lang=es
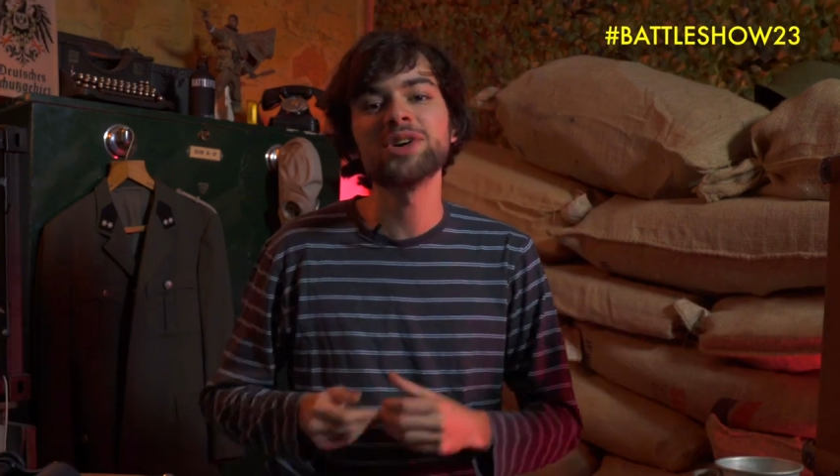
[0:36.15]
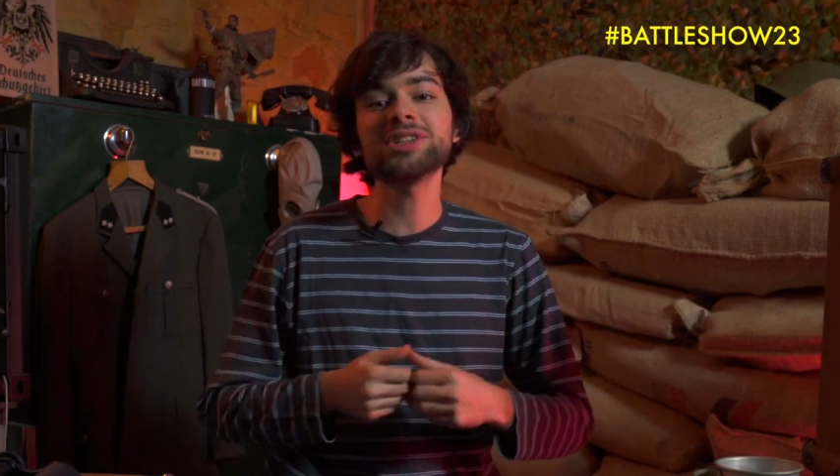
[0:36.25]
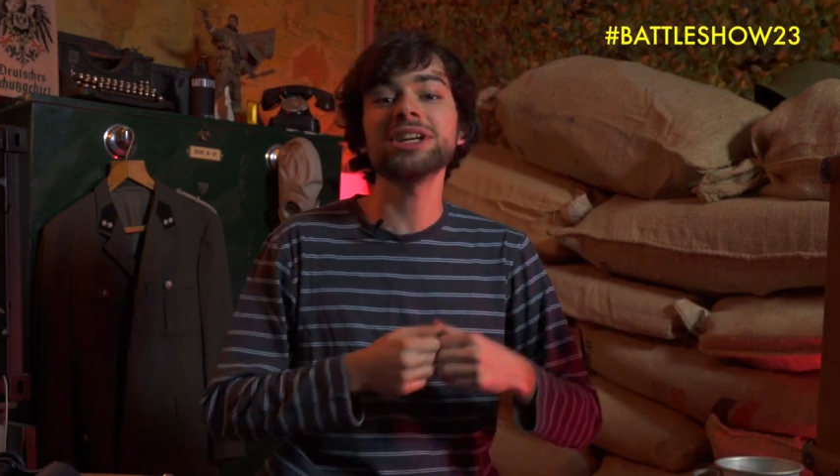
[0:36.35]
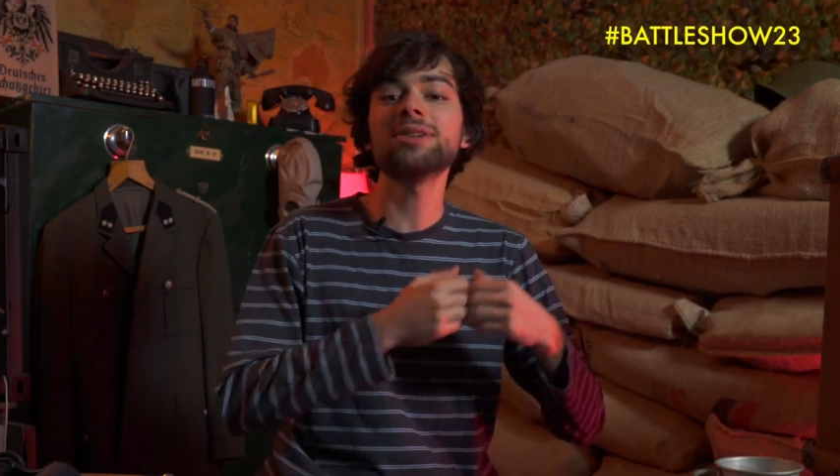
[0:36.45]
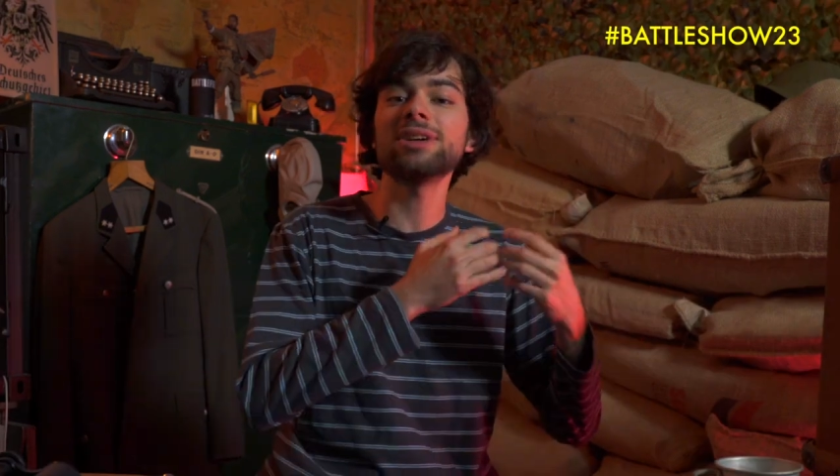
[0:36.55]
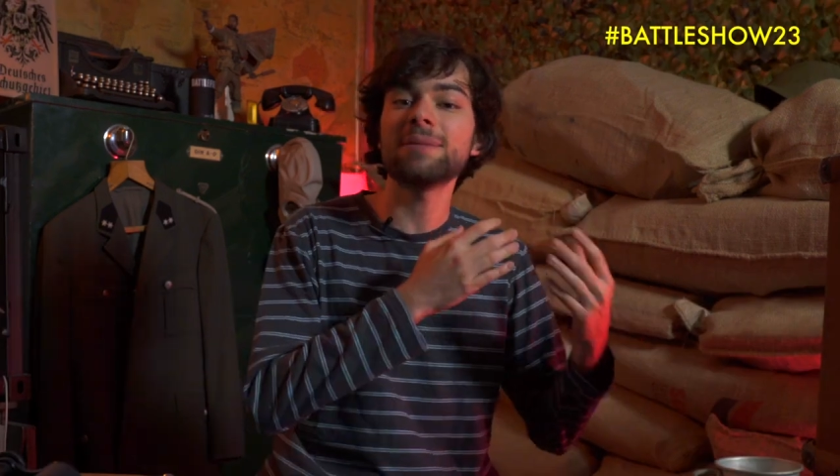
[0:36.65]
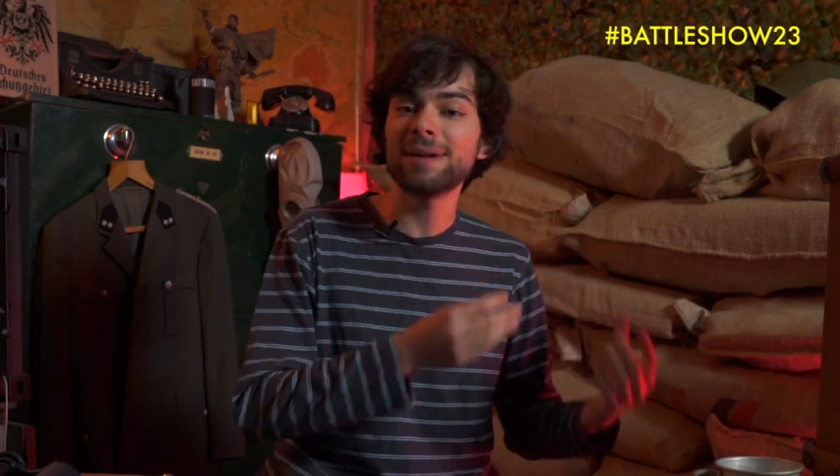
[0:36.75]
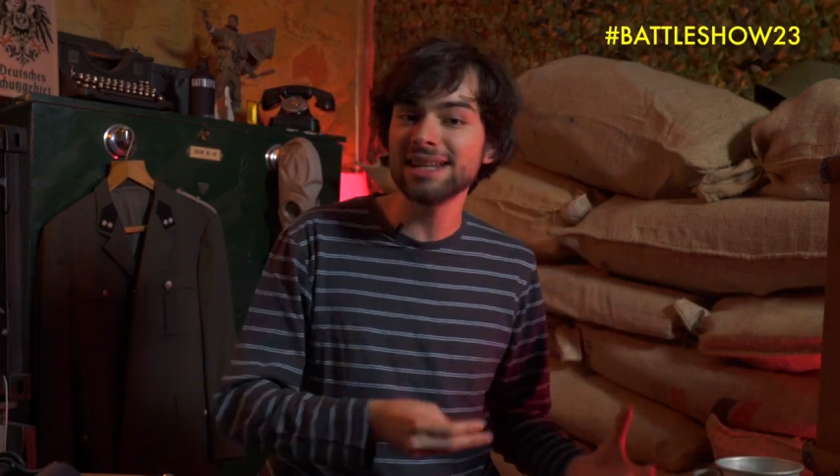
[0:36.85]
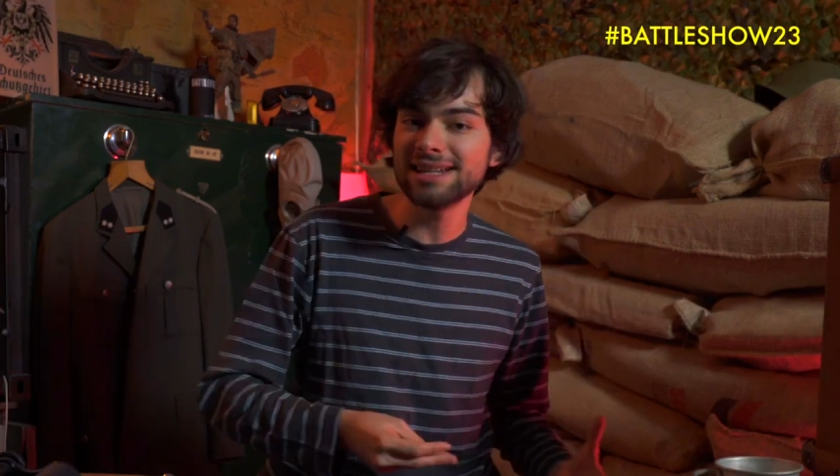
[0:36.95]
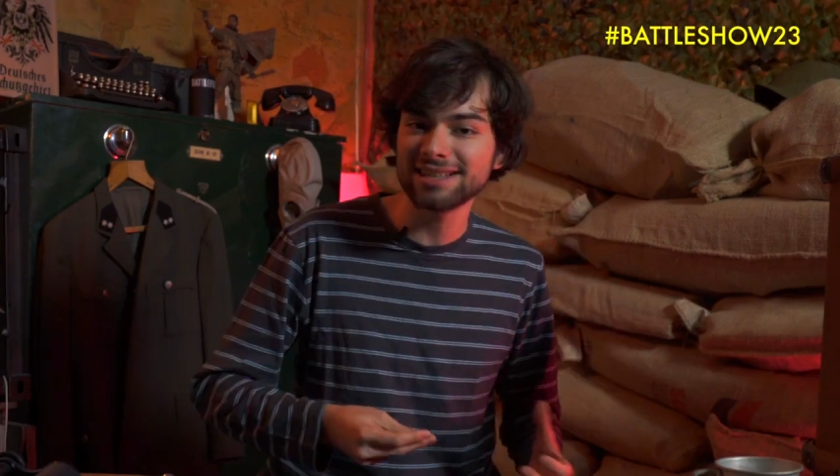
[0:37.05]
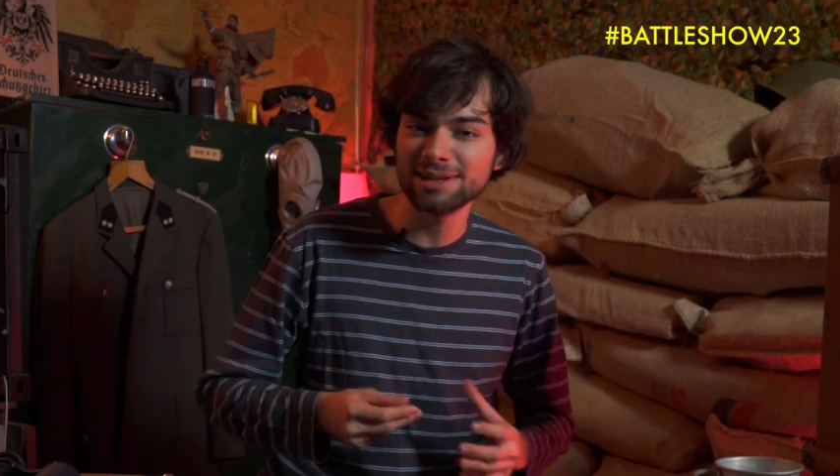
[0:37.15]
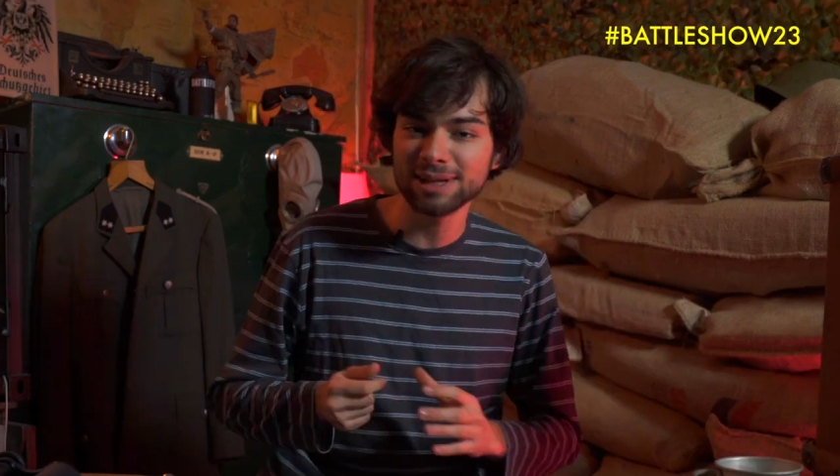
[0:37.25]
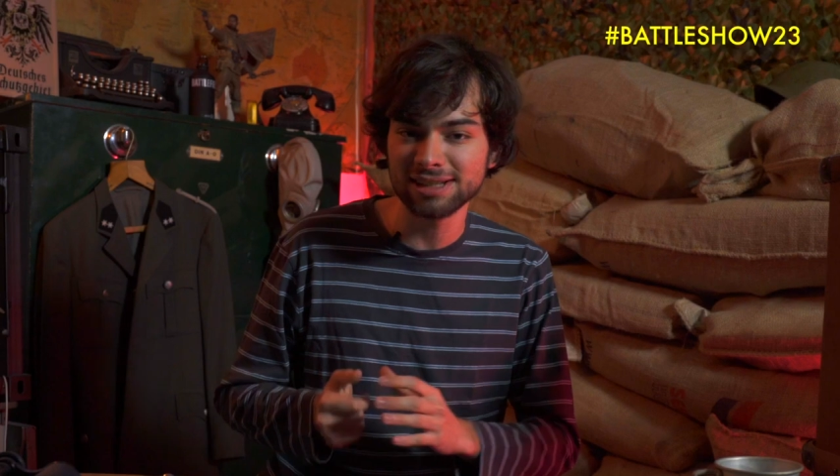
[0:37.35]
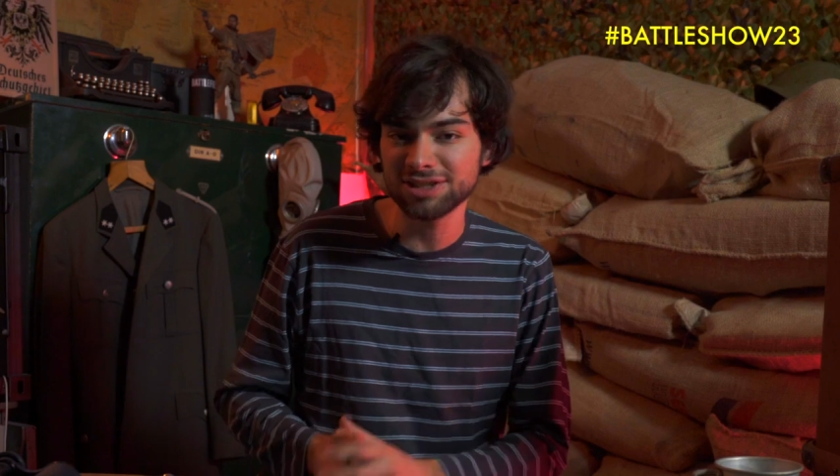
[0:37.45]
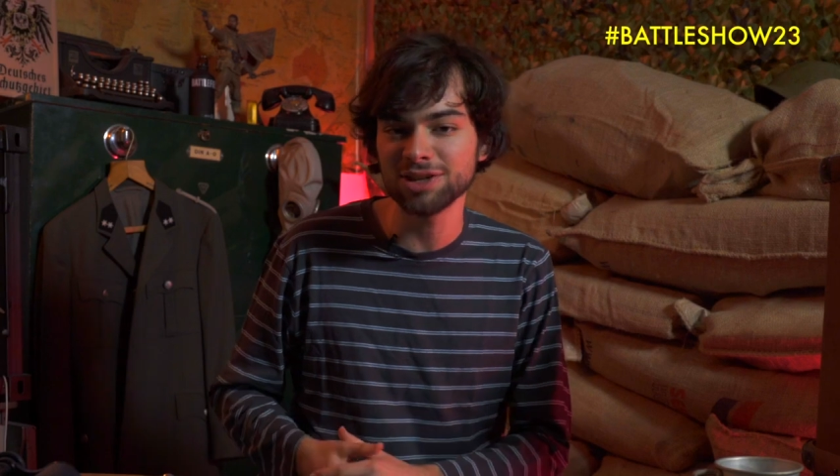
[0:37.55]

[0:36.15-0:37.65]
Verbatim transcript: os dejo una playlist del Battle